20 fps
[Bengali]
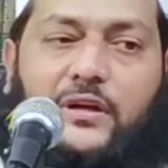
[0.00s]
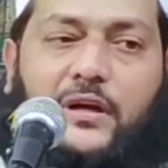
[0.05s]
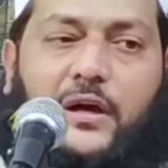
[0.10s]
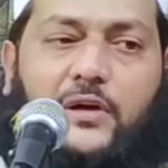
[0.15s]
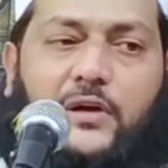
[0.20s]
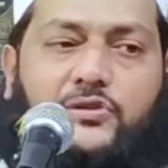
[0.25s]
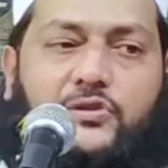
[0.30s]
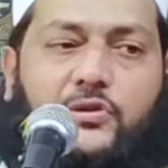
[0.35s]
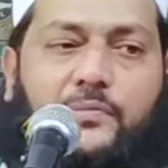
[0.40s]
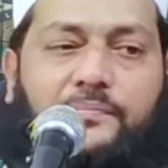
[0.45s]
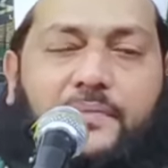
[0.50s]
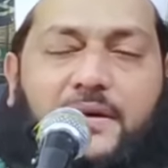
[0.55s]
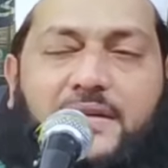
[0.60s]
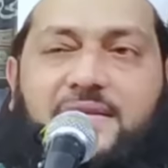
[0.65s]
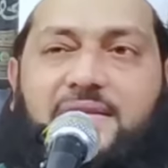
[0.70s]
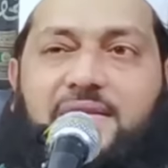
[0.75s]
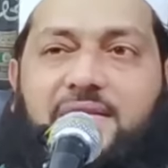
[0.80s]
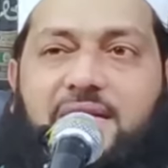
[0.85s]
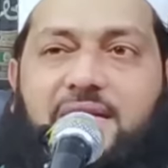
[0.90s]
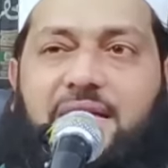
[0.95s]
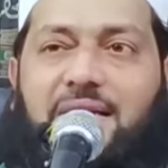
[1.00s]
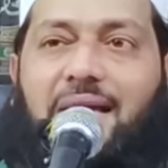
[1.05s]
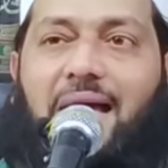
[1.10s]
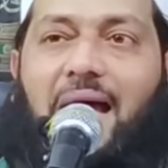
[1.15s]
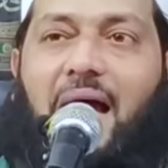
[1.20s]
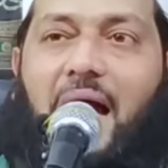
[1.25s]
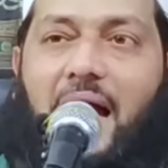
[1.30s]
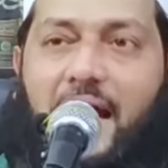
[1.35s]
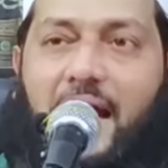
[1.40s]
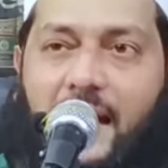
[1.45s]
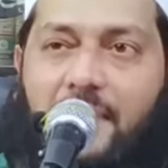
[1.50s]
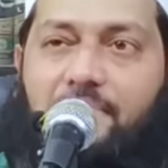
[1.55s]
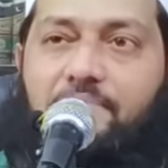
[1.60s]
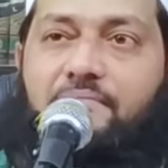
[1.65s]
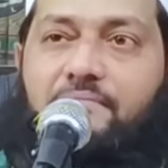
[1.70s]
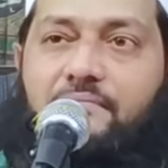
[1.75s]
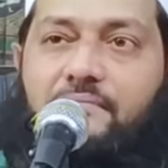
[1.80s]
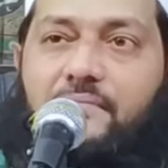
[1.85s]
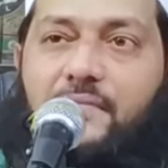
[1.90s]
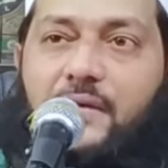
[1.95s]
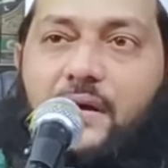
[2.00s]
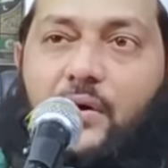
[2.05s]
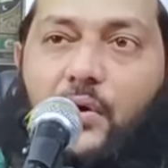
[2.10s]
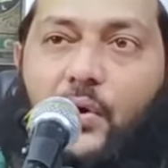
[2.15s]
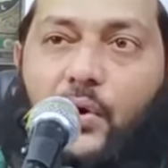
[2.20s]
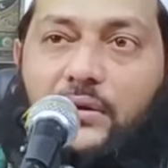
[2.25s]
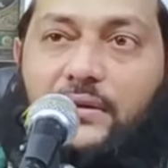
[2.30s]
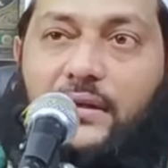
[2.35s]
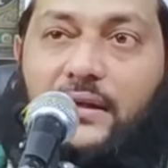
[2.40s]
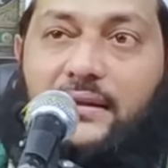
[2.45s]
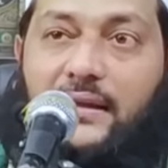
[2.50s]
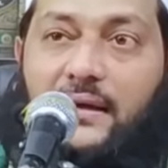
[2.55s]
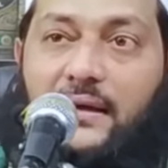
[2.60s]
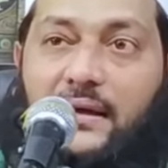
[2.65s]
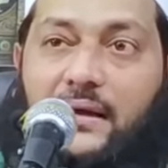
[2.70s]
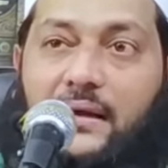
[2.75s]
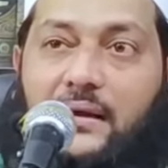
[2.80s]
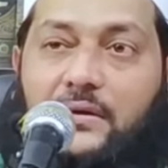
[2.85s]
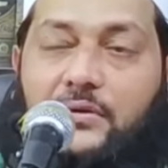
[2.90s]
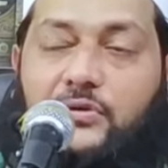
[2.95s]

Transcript: অধিকাংশ পেস্টটি হারাম অর্থাৎ